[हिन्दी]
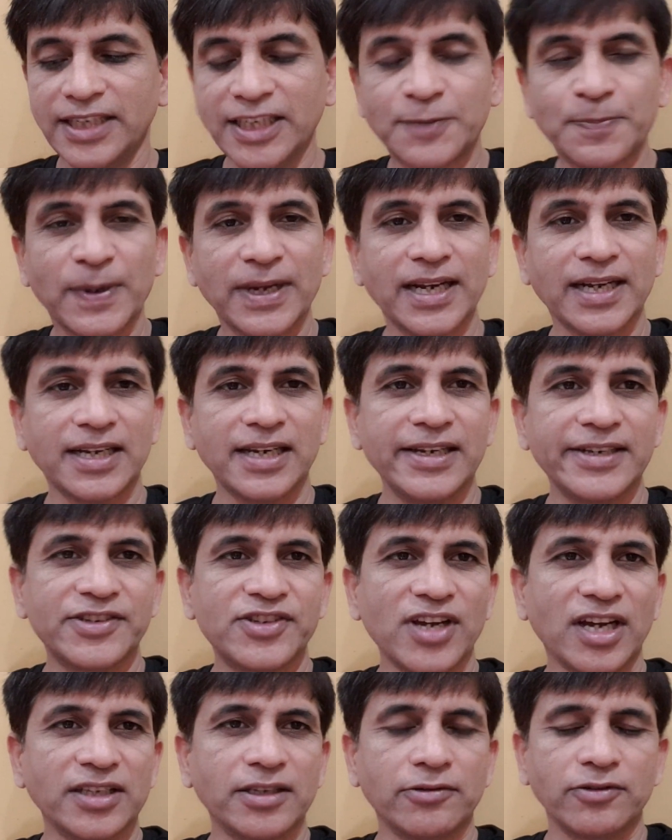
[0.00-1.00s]
इस पर अखिलेश
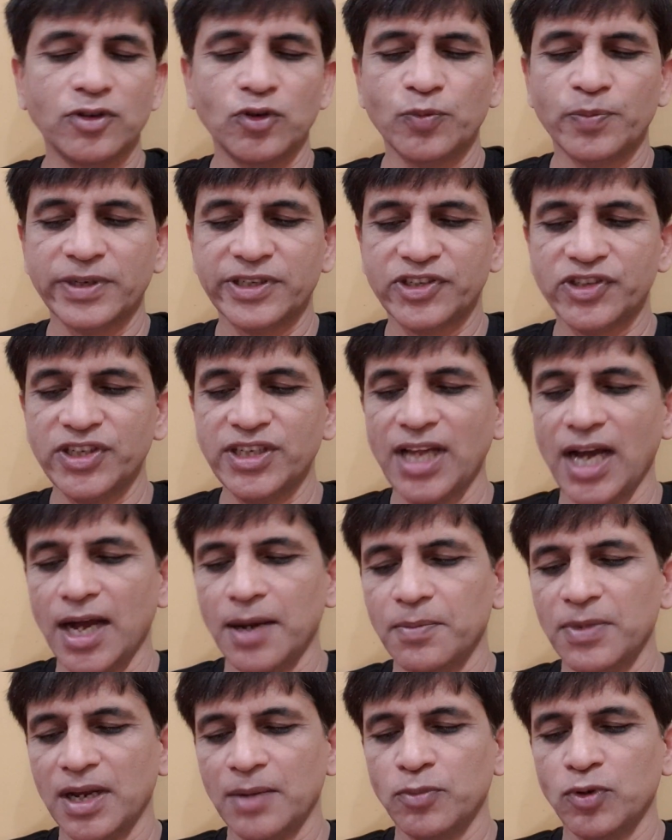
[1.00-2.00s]
यादव ने उन पर सीधा
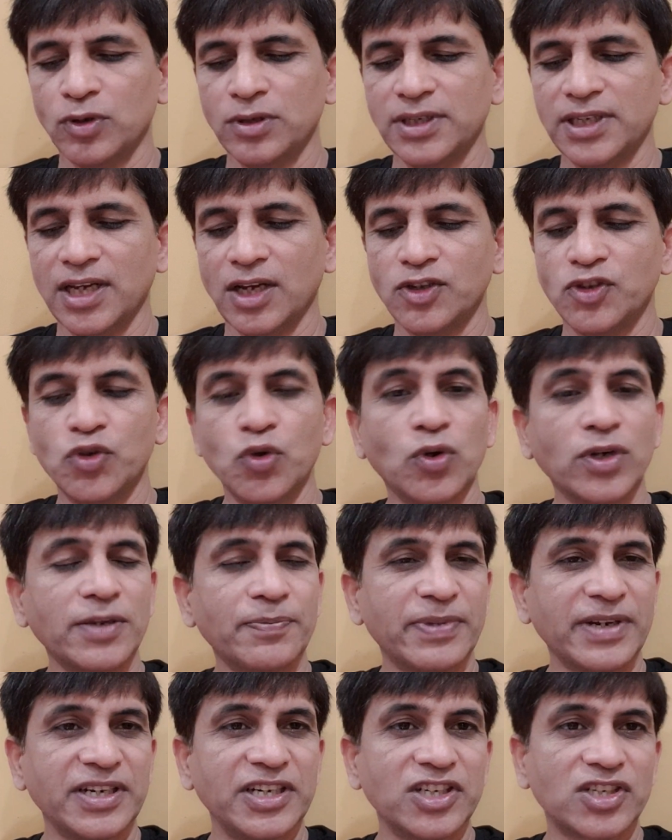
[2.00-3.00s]
हमला बोल दिया योगी
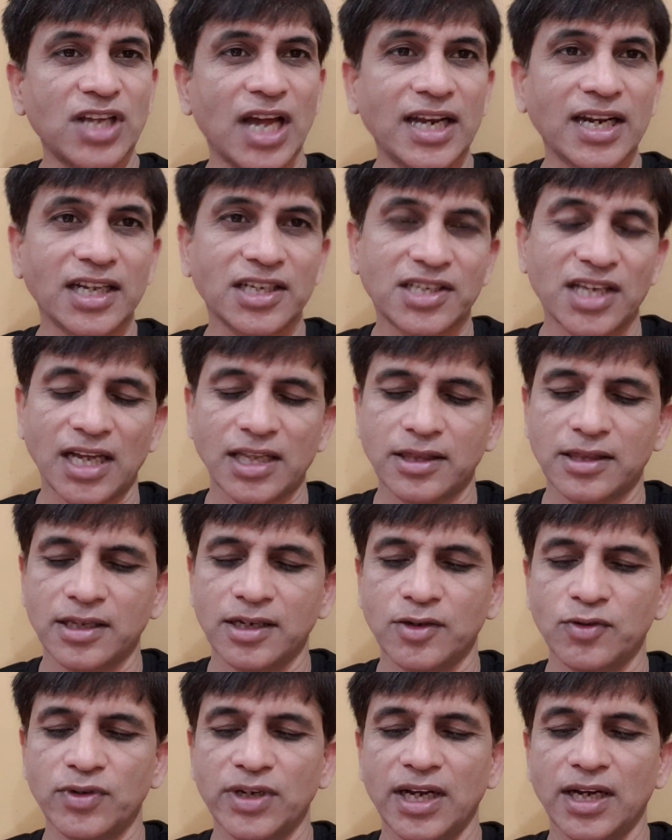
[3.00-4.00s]
पर निशाना
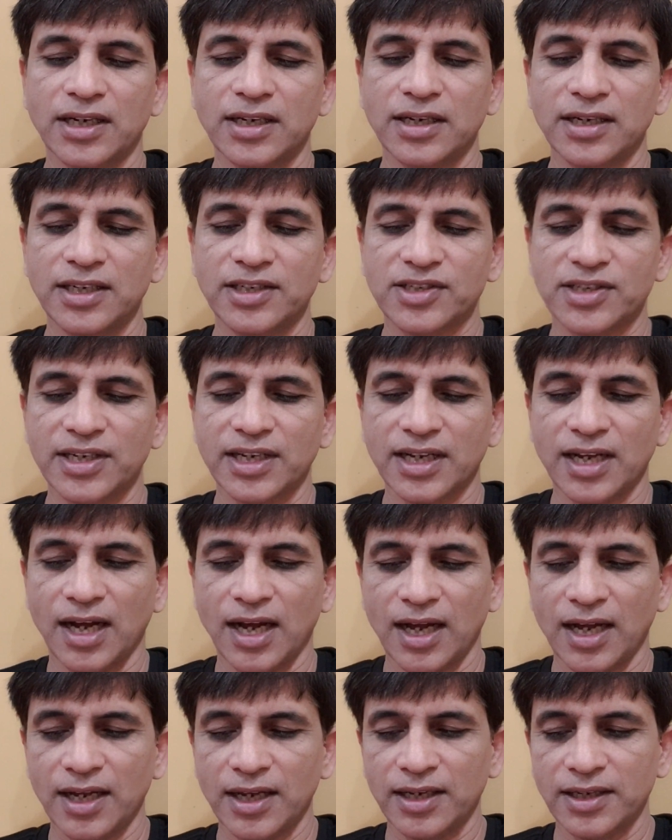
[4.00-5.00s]
साधते हुए अखिलेश ने
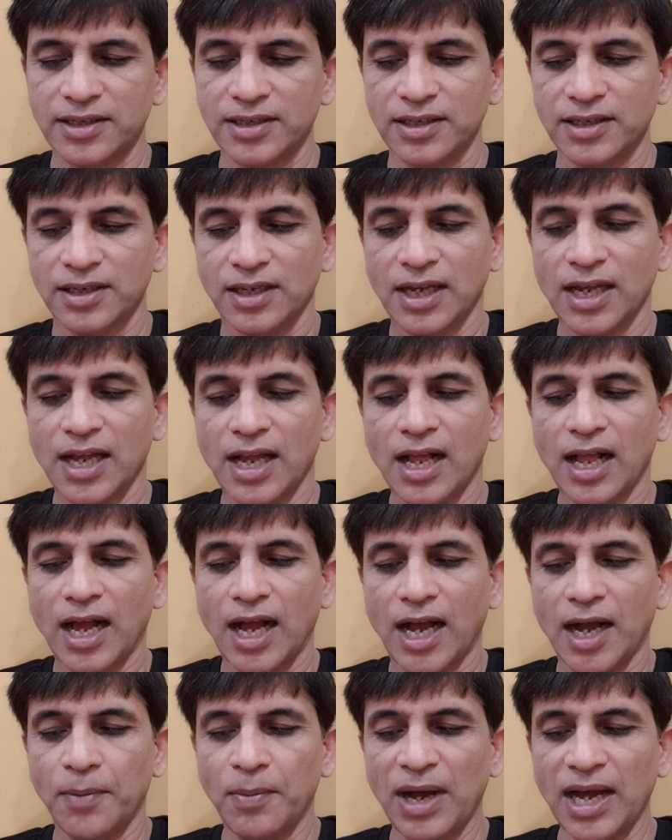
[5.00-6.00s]
कहा है कि
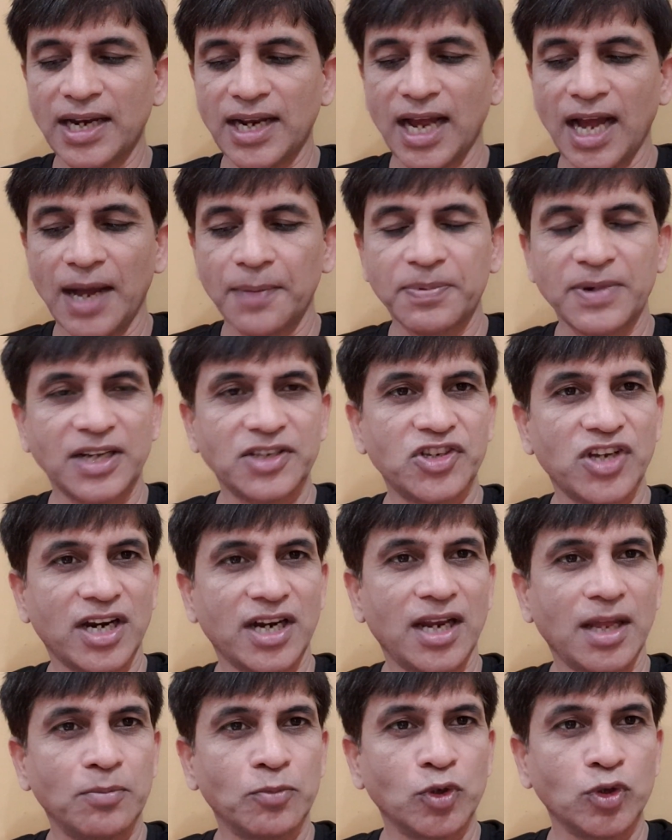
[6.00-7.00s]
हमारा आपका
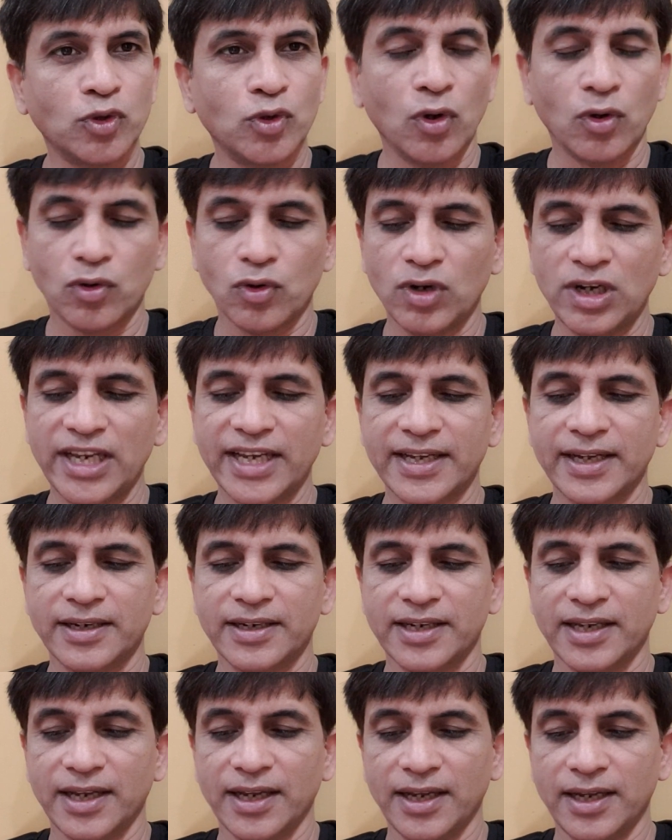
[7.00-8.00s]
झगड़ा मुद्दों को लेकर
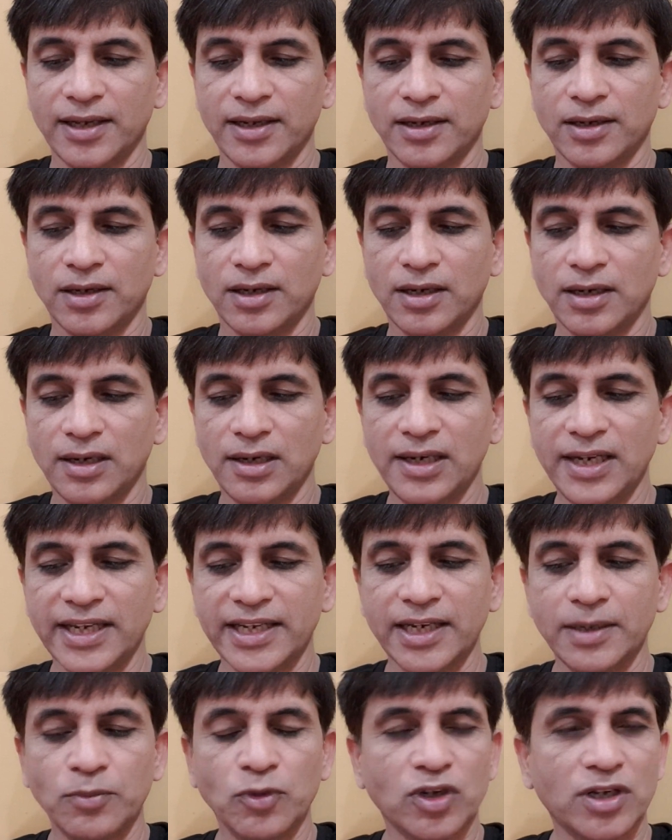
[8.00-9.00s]
के है
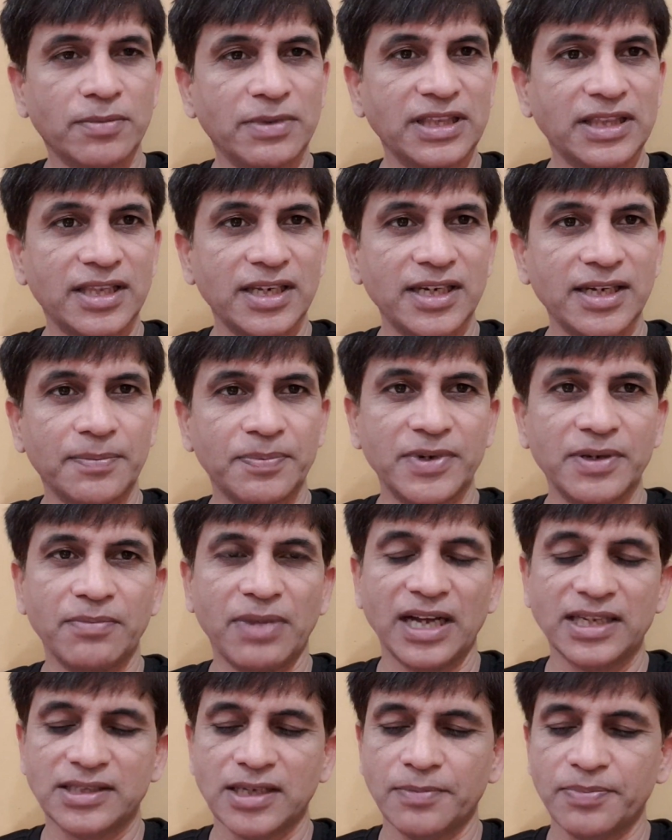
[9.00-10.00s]
लेकिन मुख्यमंत्री अपनी
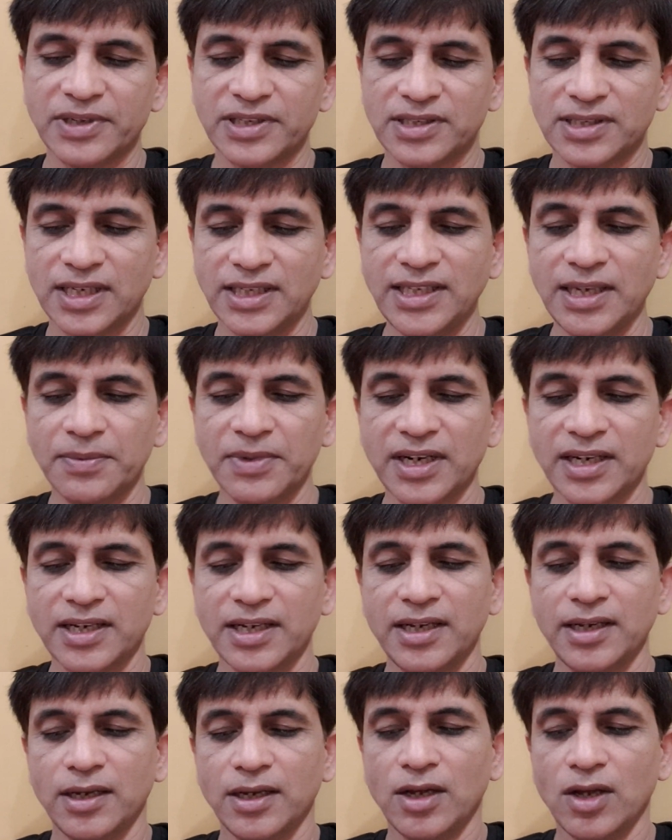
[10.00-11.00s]
भाषा पर संयम
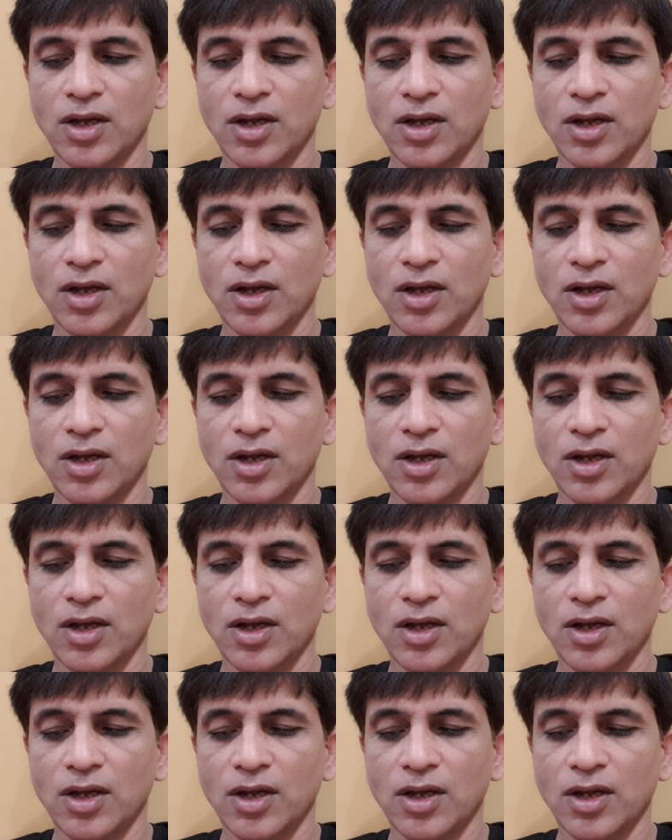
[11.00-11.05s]
रखें